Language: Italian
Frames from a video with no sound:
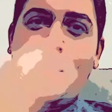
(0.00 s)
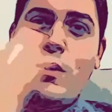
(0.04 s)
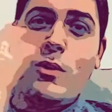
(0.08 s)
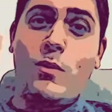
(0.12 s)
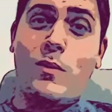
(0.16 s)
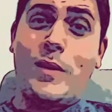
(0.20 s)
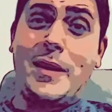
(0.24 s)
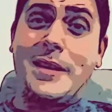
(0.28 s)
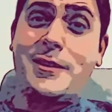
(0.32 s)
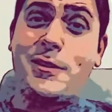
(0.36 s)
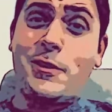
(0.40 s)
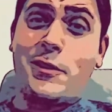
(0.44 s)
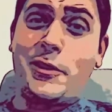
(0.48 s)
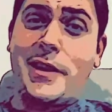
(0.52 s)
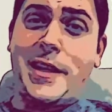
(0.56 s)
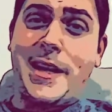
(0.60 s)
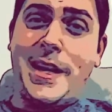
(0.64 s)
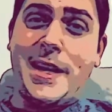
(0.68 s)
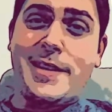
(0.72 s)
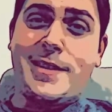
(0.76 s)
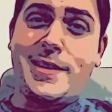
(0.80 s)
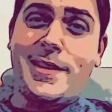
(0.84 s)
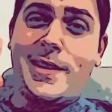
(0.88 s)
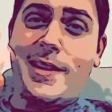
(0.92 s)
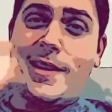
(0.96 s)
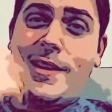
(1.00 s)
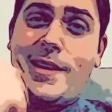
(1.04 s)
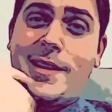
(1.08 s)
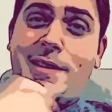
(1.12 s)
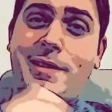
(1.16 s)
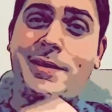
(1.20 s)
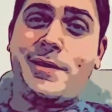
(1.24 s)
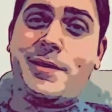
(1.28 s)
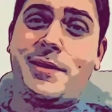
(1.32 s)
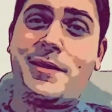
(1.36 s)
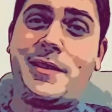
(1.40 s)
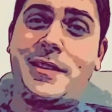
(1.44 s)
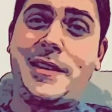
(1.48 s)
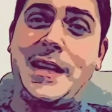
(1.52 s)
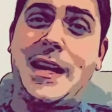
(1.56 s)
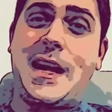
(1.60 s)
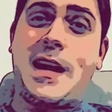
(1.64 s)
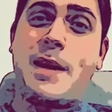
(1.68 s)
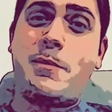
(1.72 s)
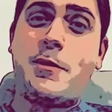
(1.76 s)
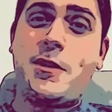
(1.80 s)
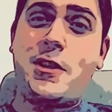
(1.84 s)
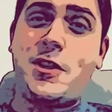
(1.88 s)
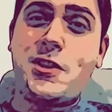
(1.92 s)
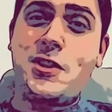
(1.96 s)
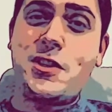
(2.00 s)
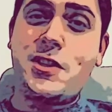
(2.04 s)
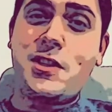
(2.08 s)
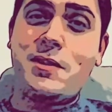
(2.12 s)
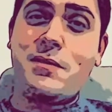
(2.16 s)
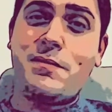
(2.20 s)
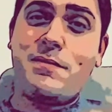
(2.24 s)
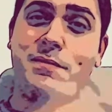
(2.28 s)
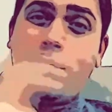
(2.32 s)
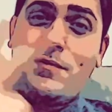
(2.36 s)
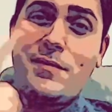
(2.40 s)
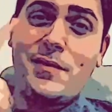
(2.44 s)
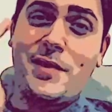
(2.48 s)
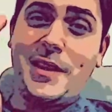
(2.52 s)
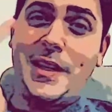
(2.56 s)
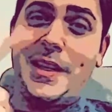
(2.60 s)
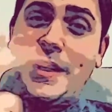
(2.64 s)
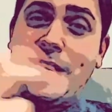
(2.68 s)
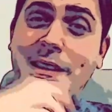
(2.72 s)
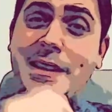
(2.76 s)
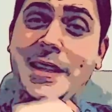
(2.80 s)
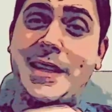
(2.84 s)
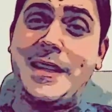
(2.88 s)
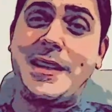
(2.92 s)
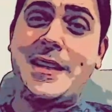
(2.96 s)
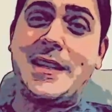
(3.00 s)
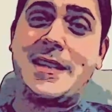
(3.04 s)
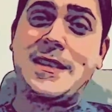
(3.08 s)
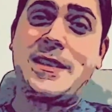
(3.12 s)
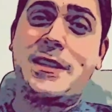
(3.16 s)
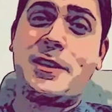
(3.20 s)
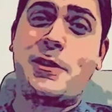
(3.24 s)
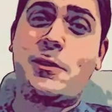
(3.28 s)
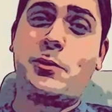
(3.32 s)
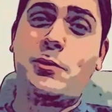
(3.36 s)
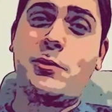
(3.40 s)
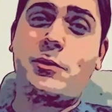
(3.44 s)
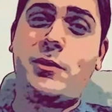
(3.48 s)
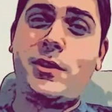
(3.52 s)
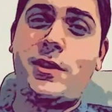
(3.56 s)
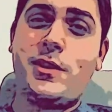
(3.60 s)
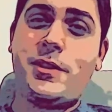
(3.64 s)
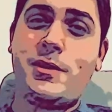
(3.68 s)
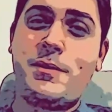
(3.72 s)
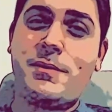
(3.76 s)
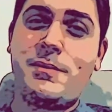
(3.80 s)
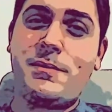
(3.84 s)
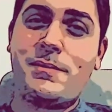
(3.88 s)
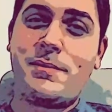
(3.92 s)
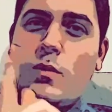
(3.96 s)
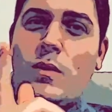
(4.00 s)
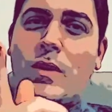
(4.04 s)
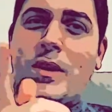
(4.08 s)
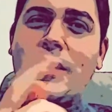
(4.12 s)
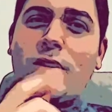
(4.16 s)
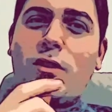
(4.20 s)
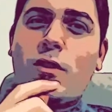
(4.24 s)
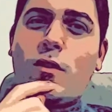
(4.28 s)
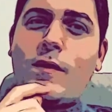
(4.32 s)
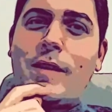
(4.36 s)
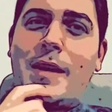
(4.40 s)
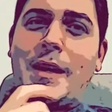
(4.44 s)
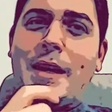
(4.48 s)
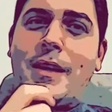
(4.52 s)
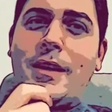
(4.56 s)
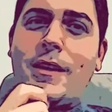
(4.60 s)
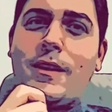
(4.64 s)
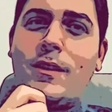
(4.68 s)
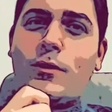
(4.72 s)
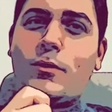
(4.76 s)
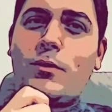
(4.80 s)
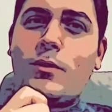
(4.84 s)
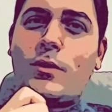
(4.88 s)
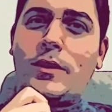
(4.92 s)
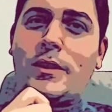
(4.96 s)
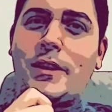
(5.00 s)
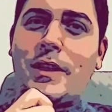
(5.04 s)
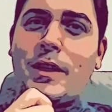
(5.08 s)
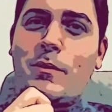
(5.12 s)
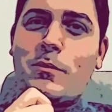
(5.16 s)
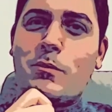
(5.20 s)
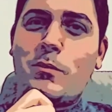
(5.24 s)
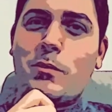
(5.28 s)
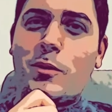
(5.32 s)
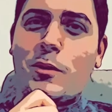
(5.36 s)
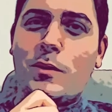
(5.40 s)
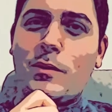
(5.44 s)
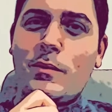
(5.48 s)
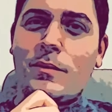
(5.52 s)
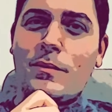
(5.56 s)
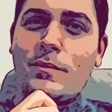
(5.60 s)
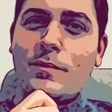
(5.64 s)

Quattro chiacchiere tra amici in 30 secondi. Quanto vale il tuo tempo?